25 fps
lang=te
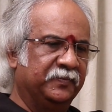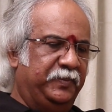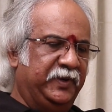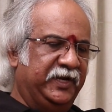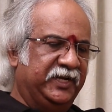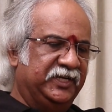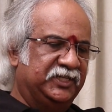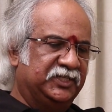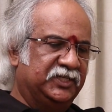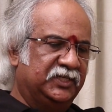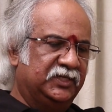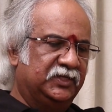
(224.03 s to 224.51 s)

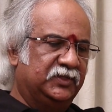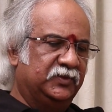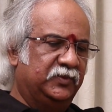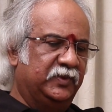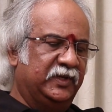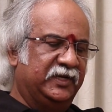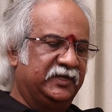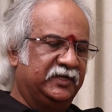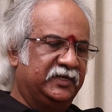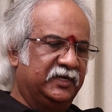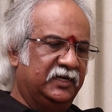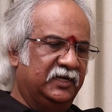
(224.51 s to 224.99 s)
పేషెంట్
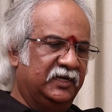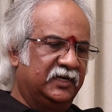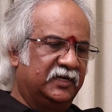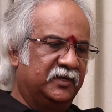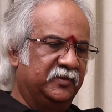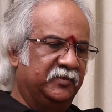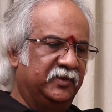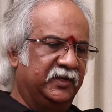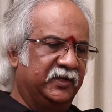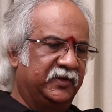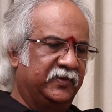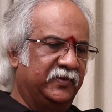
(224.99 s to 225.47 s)

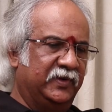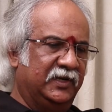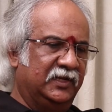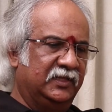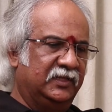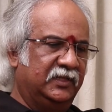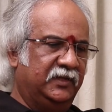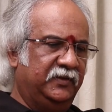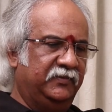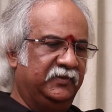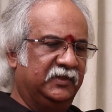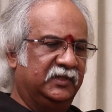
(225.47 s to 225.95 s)
వెంటిలేటర్ మీదకి
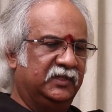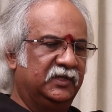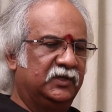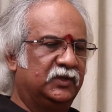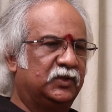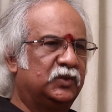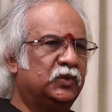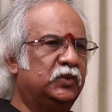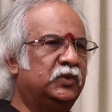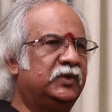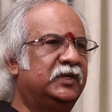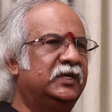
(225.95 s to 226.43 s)
వెళితే విత్
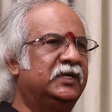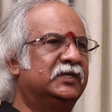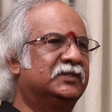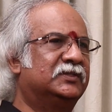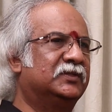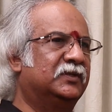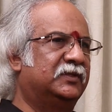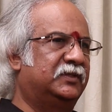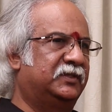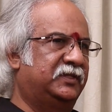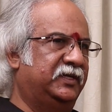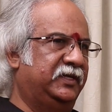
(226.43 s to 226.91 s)
ఇన్ టూ
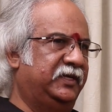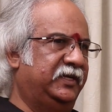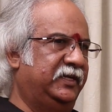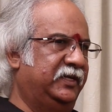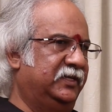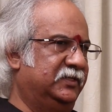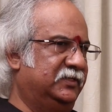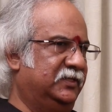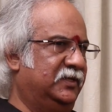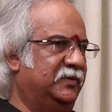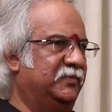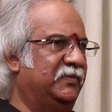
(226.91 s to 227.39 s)
డేస్ ఆర్ త్రీ
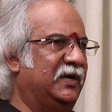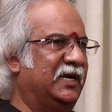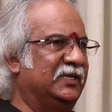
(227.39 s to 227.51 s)
డేస్ ఆర్